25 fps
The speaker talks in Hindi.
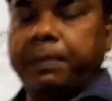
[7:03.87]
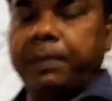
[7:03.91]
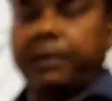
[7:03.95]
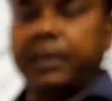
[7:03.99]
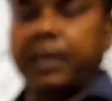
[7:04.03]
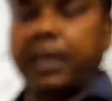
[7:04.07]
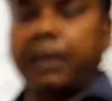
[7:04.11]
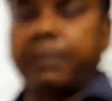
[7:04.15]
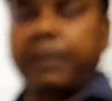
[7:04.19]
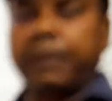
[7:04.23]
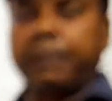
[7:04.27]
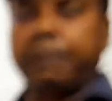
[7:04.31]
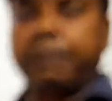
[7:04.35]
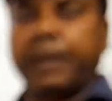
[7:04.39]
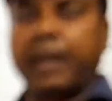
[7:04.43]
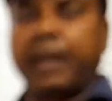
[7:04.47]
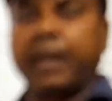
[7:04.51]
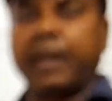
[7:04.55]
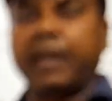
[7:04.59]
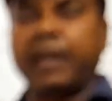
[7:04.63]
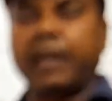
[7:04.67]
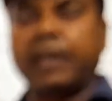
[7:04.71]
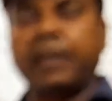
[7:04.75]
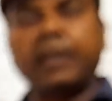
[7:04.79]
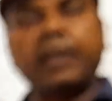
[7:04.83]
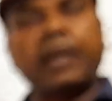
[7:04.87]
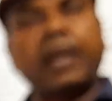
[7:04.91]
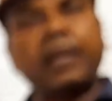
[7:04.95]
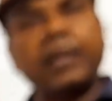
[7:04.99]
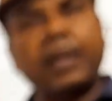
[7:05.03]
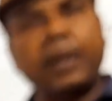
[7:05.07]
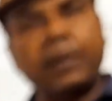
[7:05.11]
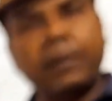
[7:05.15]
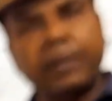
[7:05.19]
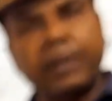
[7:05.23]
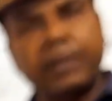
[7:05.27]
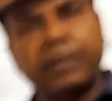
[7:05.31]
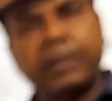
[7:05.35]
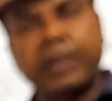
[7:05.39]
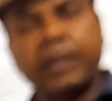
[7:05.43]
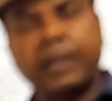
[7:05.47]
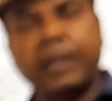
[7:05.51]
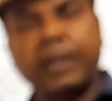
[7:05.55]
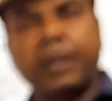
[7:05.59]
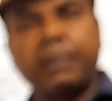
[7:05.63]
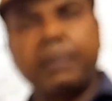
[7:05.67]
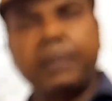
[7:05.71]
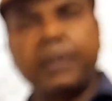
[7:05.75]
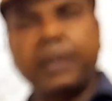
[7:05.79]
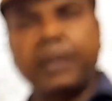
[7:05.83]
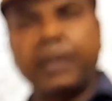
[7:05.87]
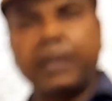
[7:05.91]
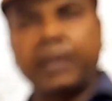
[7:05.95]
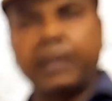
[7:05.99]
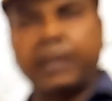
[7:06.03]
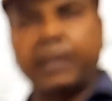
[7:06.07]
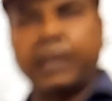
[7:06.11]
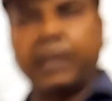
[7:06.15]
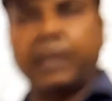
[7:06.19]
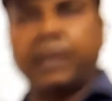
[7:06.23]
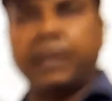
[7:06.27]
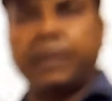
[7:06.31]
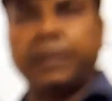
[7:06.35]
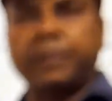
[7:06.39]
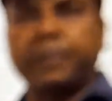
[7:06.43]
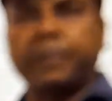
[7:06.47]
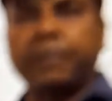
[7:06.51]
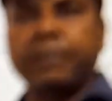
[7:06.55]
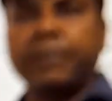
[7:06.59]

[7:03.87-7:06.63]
पौधे में परागकण हजारों की संख्या में निकलते हैं